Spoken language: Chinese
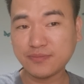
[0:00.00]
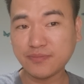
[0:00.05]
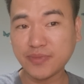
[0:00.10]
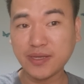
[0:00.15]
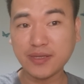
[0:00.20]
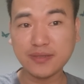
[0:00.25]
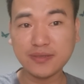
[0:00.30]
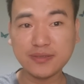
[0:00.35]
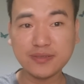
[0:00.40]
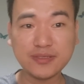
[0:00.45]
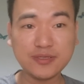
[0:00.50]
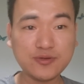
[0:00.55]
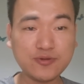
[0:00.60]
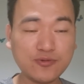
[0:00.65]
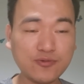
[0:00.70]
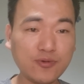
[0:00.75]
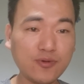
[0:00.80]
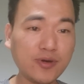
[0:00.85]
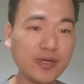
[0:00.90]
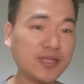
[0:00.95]
没
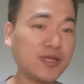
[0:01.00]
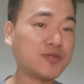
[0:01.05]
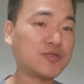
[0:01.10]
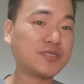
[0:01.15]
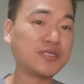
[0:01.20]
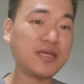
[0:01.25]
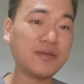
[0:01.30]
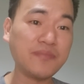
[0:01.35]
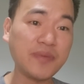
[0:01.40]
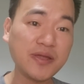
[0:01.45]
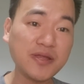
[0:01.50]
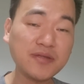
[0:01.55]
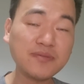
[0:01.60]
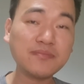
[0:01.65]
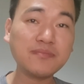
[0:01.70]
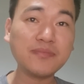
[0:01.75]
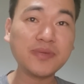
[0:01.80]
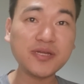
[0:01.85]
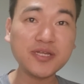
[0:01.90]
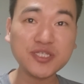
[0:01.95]
过一段时间没人
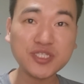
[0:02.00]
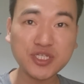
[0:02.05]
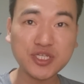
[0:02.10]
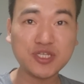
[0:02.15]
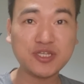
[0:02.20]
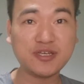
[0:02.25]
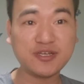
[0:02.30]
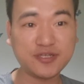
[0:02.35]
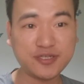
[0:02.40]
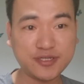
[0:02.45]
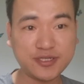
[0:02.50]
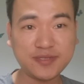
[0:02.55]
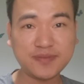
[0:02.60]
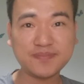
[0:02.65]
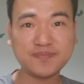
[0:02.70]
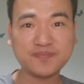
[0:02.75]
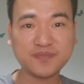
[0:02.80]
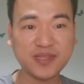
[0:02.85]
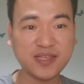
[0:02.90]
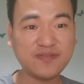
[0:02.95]
没人记得这个事
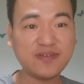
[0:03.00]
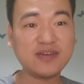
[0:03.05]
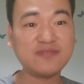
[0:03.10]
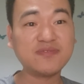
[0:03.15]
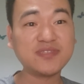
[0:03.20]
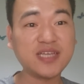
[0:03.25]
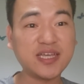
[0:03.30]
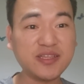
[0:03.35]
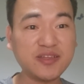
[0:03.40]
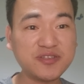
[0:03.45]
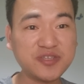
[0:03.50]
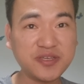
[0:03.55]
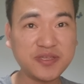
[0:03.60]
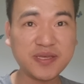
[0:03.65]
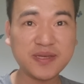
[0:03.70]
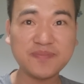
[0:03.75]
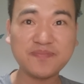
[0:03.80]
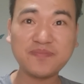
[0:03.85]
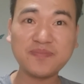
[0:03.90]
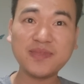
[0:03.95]
情，反复强调这一
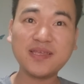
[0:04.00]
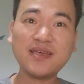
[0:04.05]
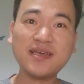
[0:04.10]
点。